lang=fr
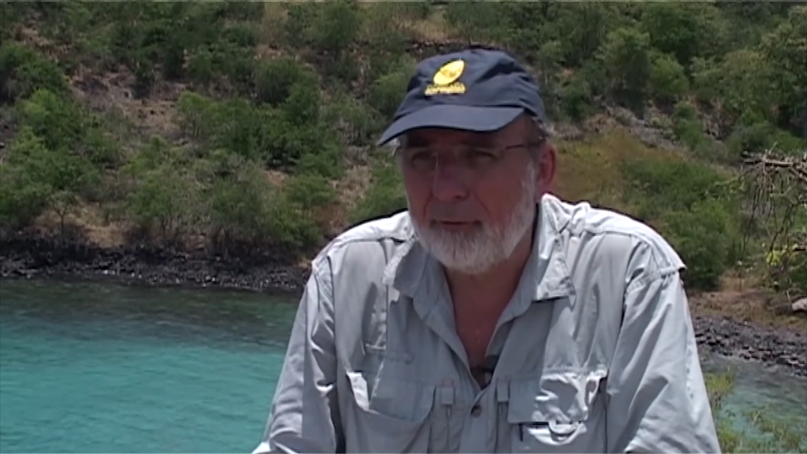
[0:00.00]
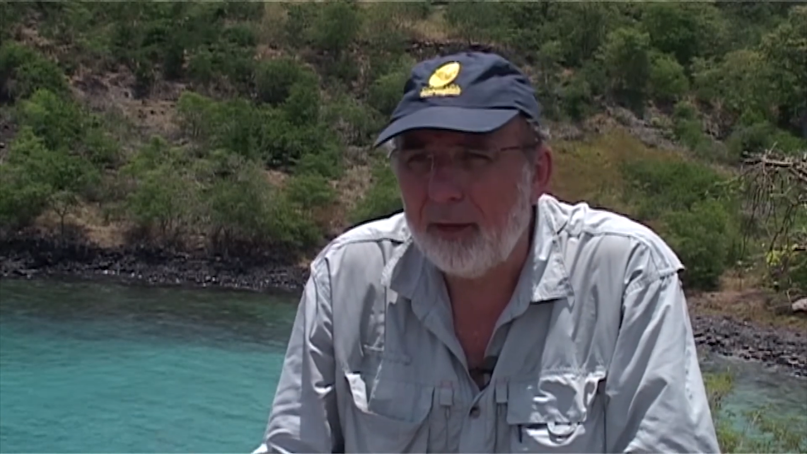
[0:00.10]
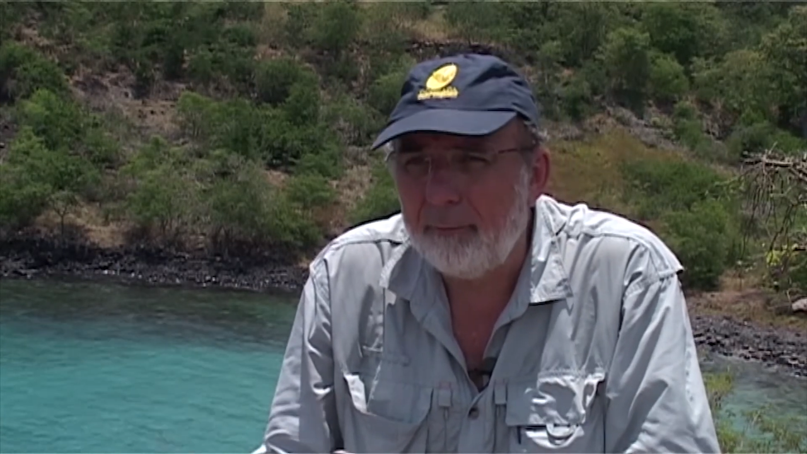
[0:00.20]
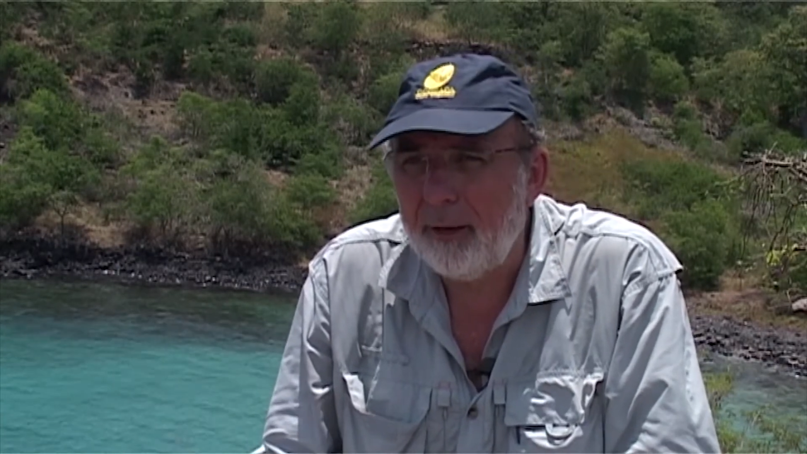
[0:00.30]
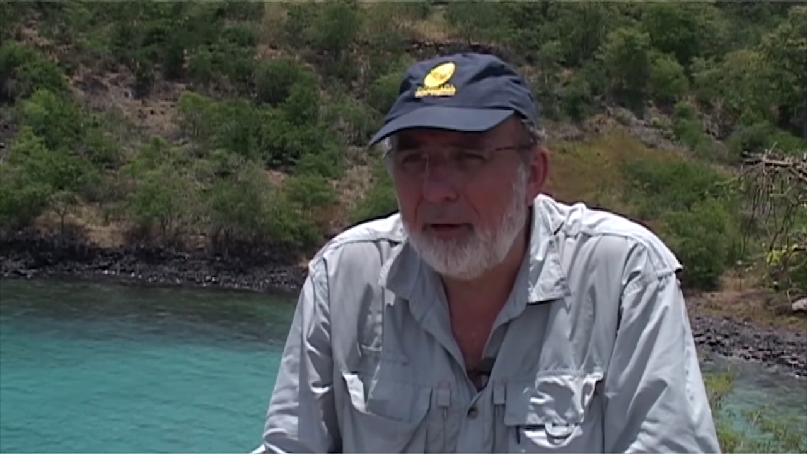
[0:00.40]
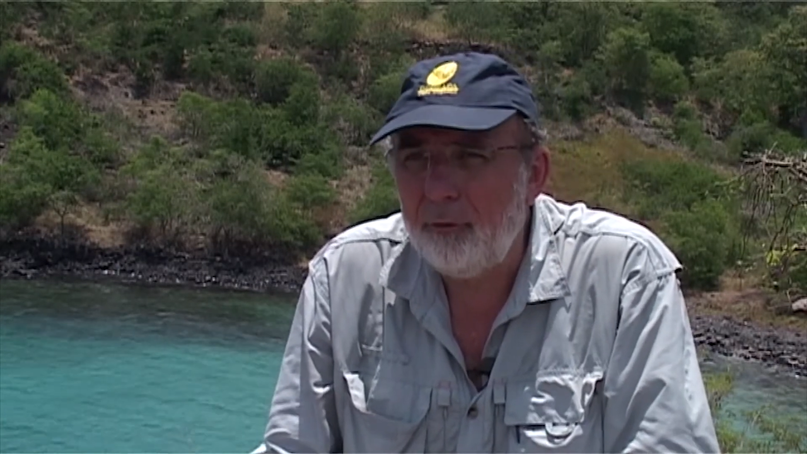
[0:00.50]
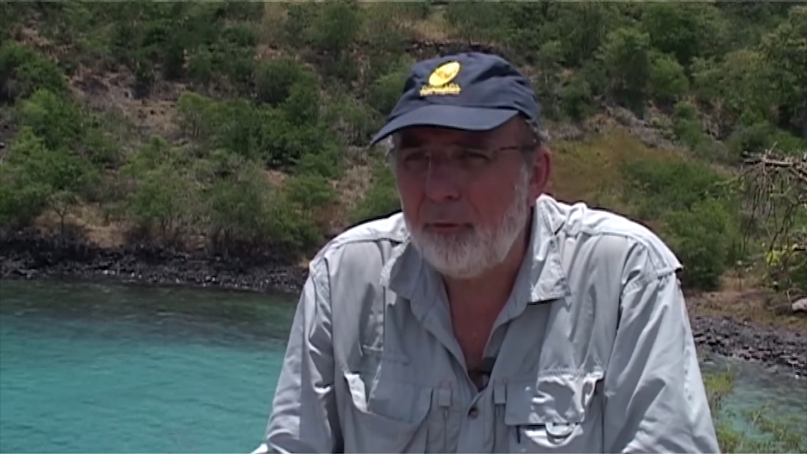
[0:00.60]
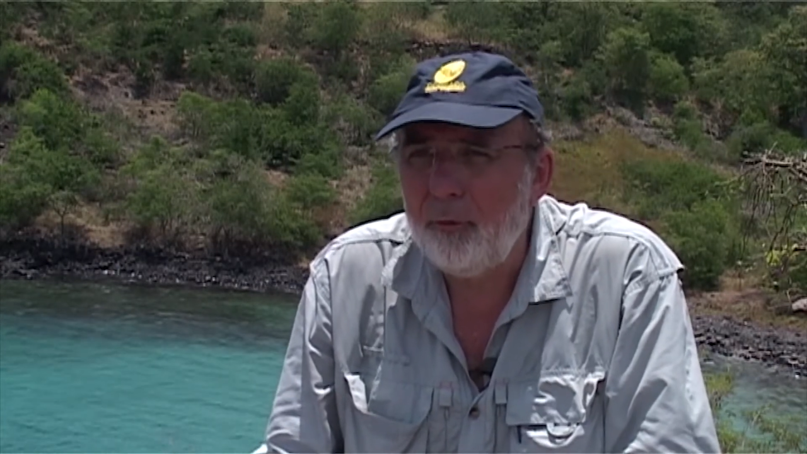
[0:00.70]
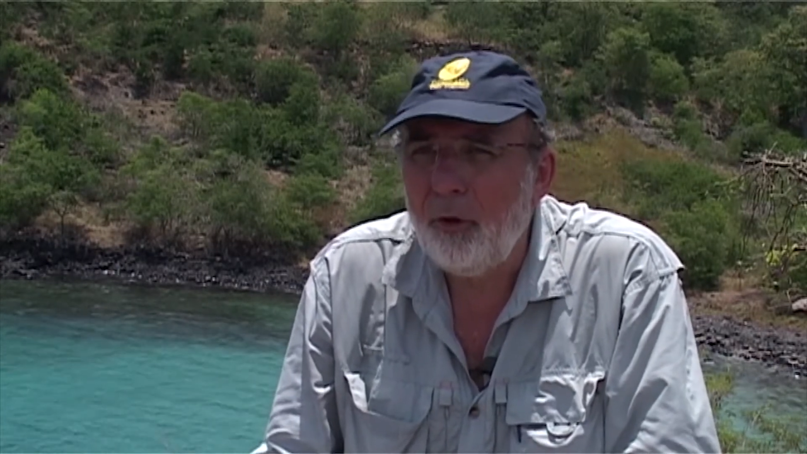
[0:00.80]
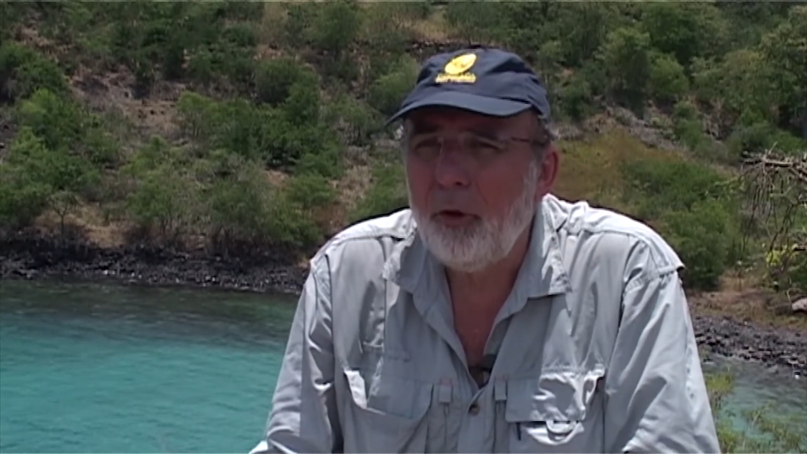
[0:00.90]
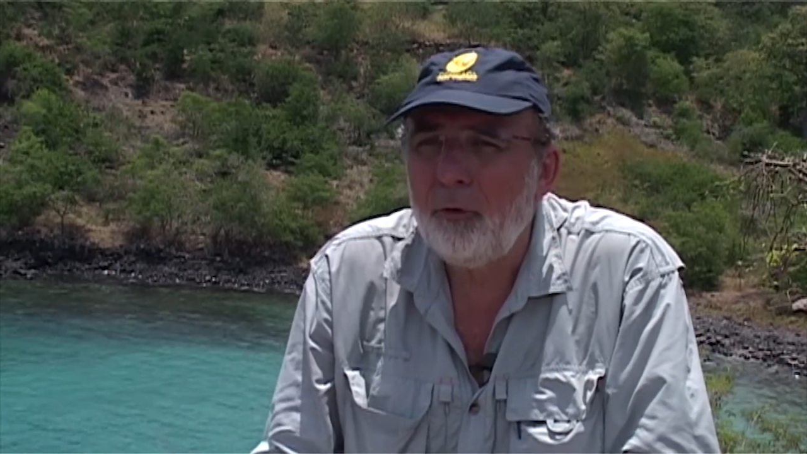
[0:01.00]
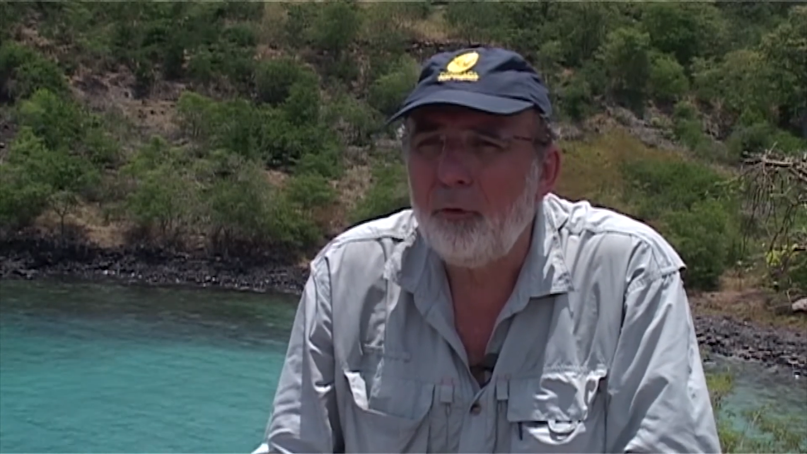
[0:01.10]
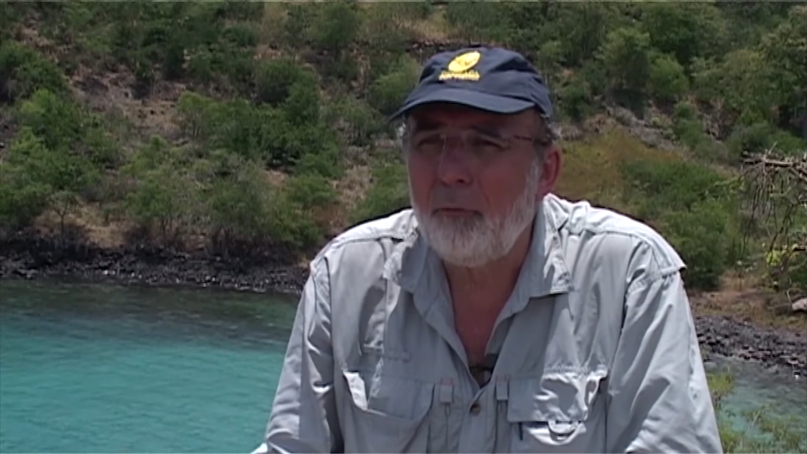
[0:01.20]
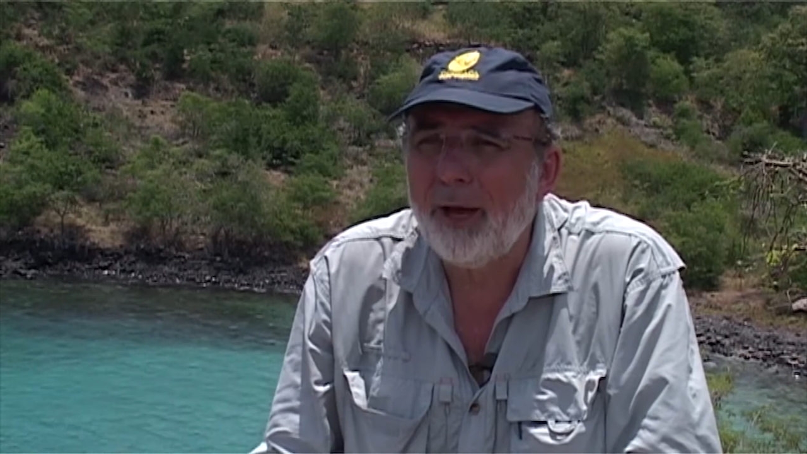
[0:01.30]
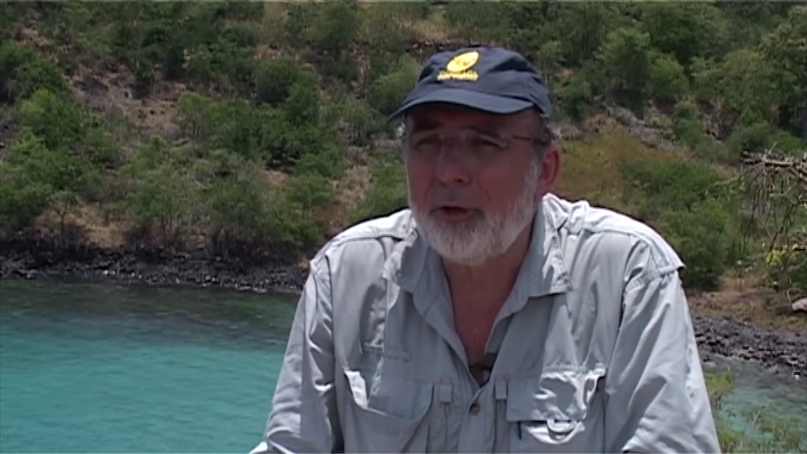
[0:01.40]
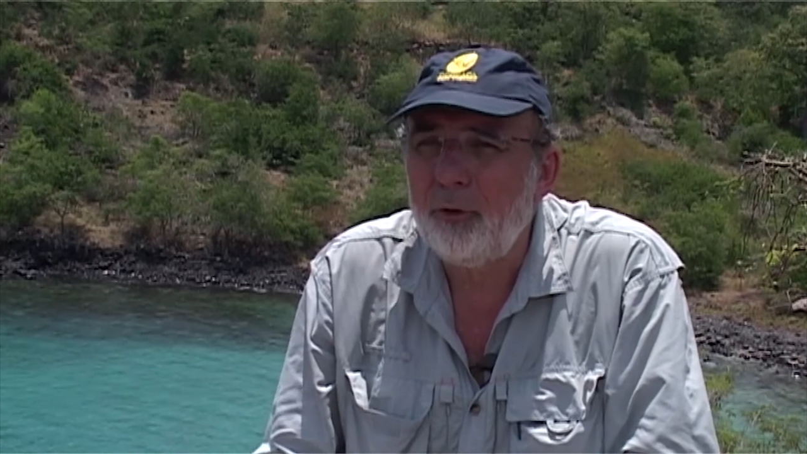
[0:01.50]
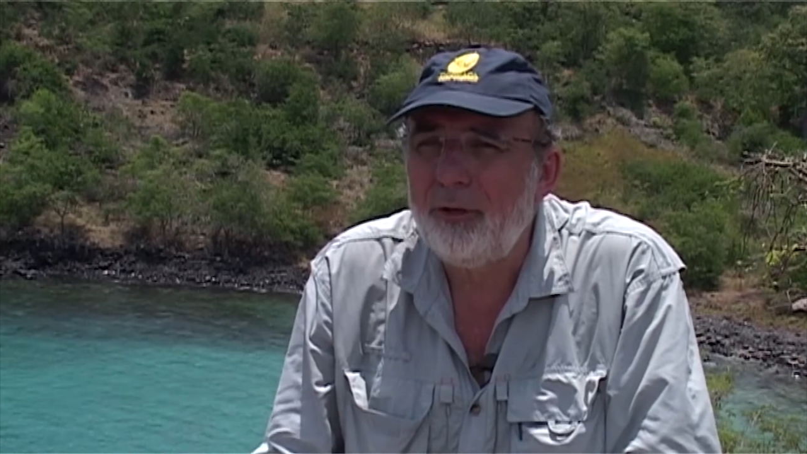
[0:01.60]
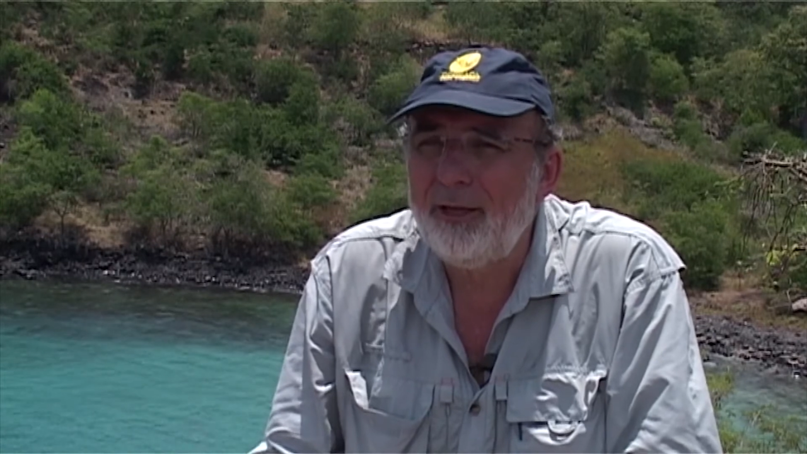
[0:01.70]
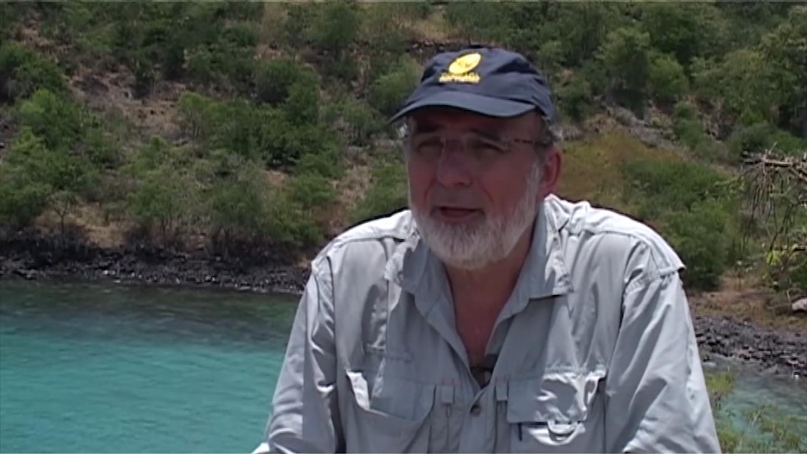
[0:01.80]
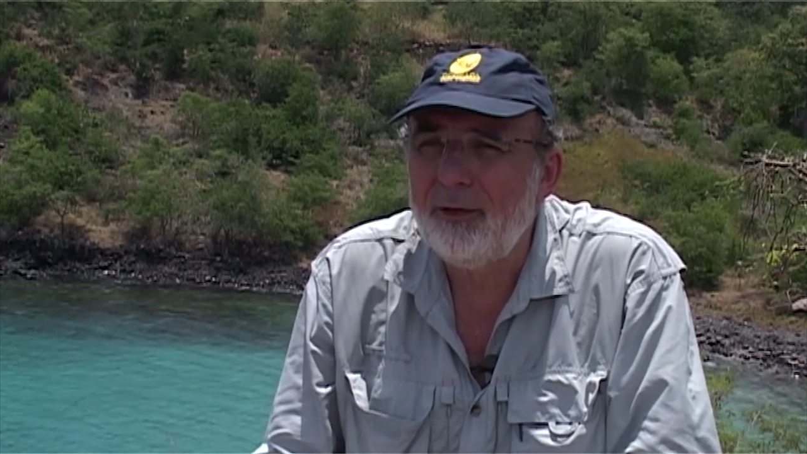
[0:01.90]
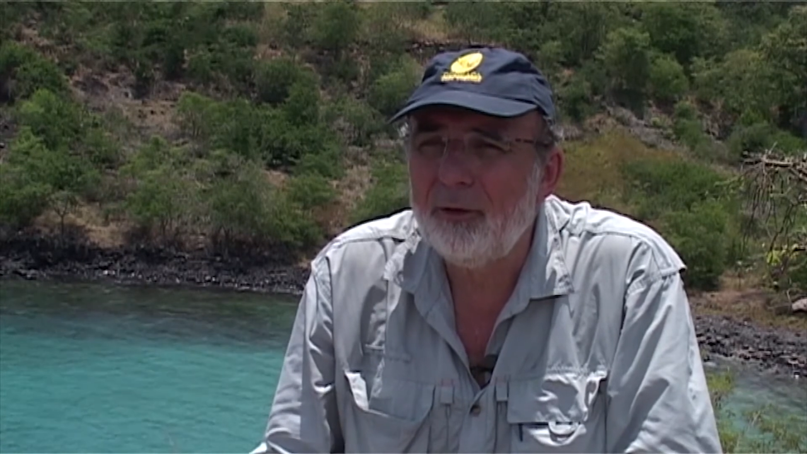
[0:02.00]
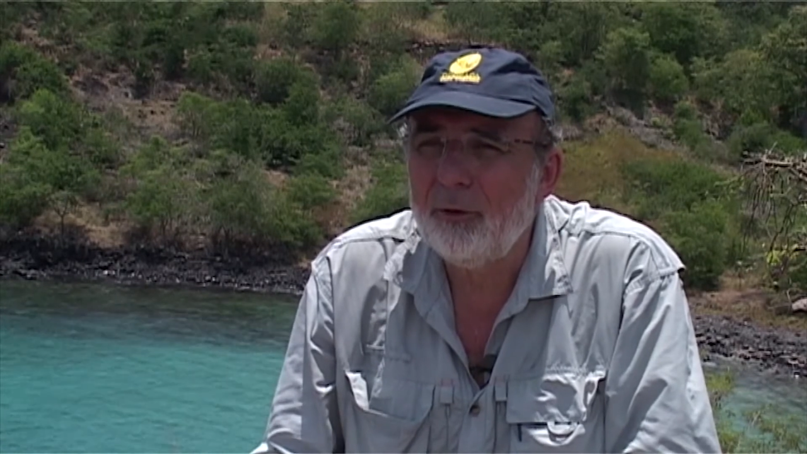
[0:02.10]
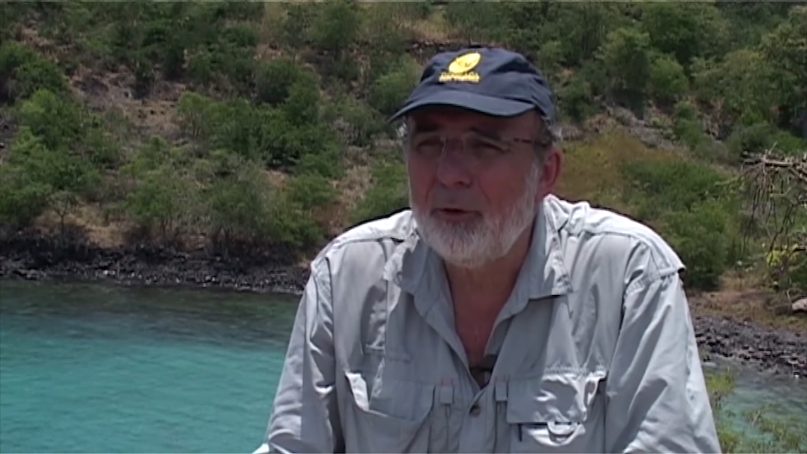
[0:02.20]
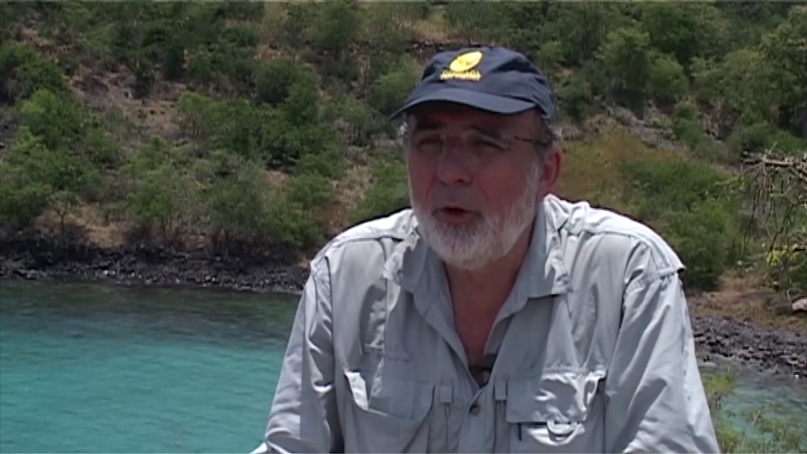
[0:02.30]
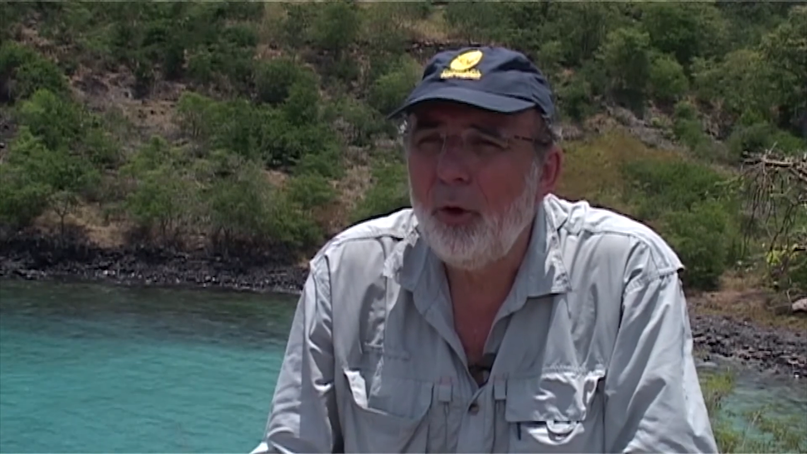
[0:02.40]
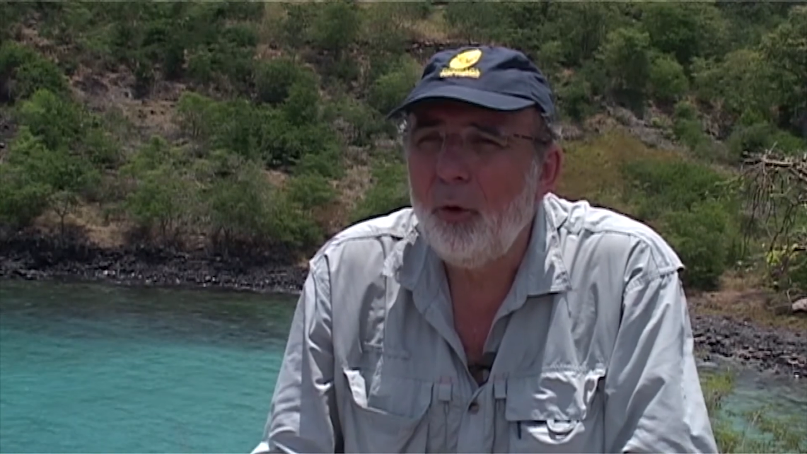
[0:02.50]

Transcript: ce qu'on appelle du, marketing euh,